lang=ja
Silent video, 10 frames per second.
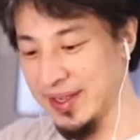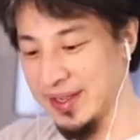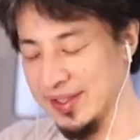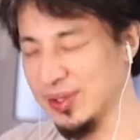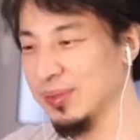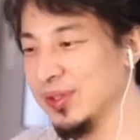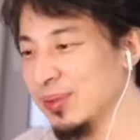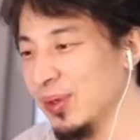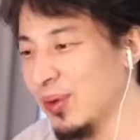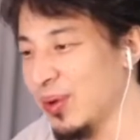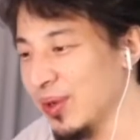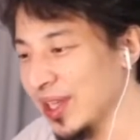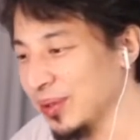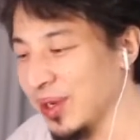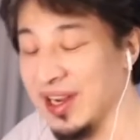そもそもコロナ
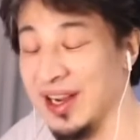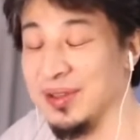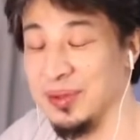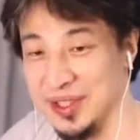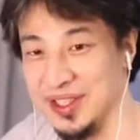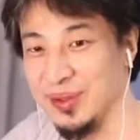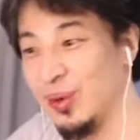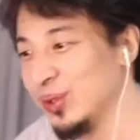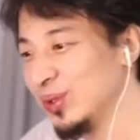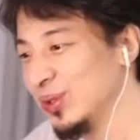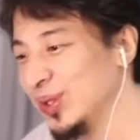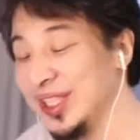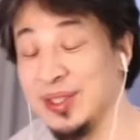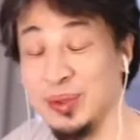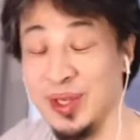とかがあるのに GoTo
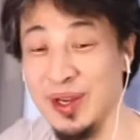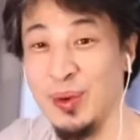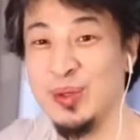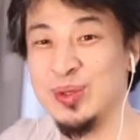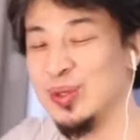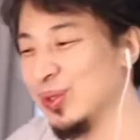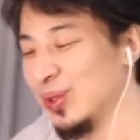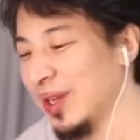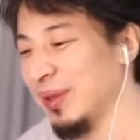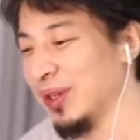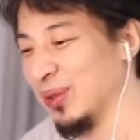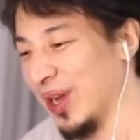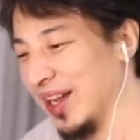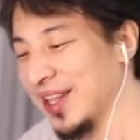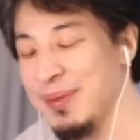イートとか GoTo トラベルとか
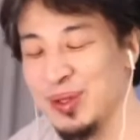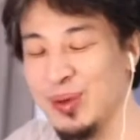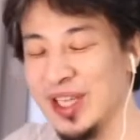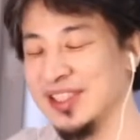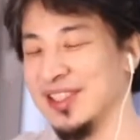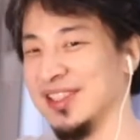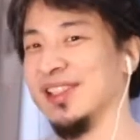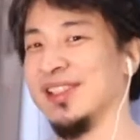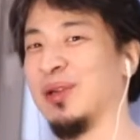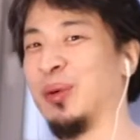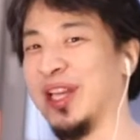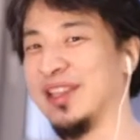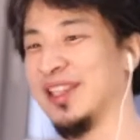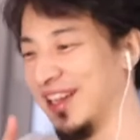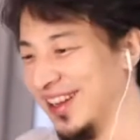頭のおかしな政策をやっ
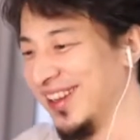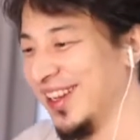てた